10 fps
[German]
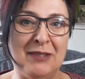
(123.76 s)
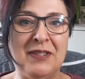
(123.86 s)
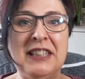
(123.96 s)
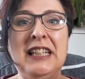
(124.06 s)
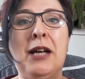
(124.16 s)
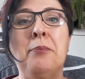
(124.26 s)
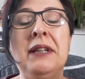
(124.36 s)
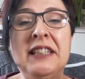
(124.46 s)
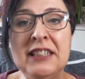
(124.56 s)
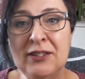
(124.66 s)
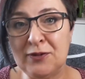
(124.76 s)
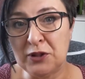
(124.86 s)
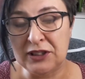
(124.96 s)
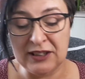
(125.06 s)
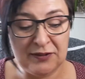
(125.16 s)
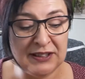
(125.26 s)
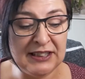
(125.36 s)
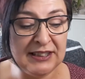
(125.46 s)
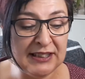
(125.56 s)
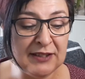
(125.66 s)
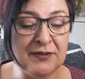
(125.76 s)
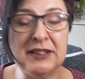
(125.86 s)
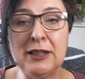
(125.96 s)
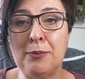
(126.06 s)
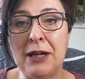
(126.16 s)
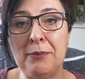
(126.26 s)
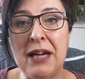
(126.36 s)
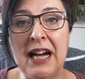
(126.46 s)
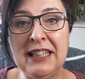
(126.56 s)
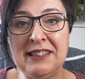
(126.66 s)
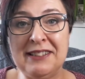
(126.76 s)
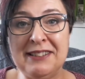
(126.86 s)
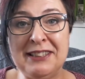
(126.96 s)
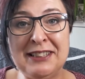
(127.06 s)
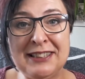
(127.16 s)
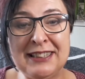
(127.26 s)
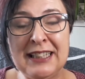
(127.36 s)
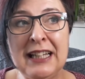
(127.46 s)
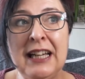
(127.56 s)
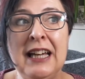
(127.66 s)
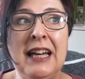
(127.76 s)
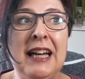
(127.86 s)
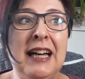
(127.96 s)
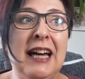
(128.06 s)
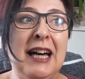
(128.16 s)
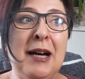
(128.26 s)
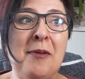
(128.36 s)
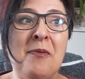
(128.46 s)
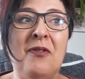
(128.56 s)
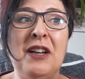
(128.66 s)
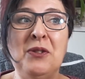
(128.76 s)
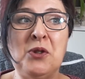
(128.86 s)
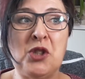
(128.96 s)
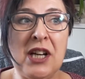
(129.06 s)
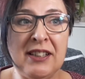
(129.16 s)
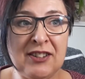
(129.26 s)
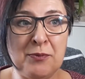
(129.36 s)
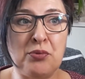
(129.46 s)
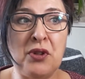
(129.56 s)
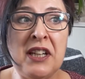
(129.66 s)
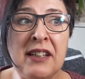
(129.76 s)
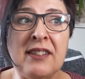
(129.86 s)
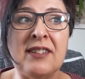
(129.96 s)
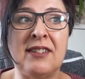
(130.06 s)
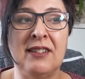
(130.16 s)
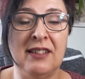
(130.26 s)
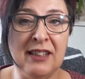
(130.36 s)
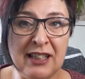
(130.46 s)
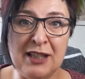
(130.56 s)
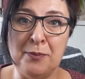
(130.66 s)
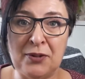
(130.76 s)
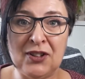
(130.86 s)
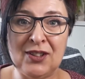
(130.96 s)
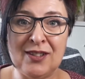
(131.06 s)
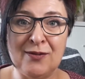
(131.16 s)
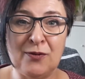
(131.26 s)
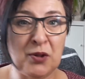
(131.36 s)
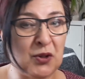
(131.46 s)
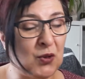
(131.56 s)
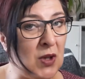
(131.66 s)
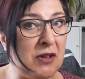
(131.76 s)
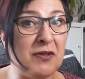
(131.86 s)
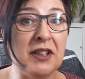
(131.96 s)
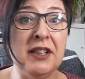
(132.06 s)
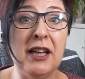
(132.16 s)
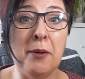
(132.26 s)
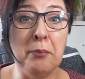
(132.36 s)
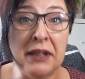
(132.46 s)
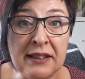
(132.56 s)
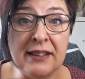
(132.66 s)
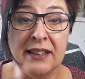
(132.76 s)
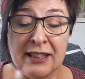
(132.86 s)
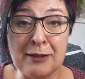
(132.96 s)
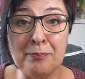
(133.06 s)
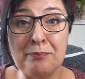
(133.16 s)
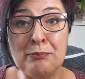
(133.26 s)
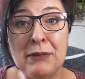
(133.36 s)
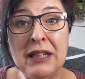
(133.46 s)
Vanilla Mint wird definitiv wieder bei mir einziehen. Ähm, wenn du Just Breeze liebst, wirst du auch Vanilla Mint lieben.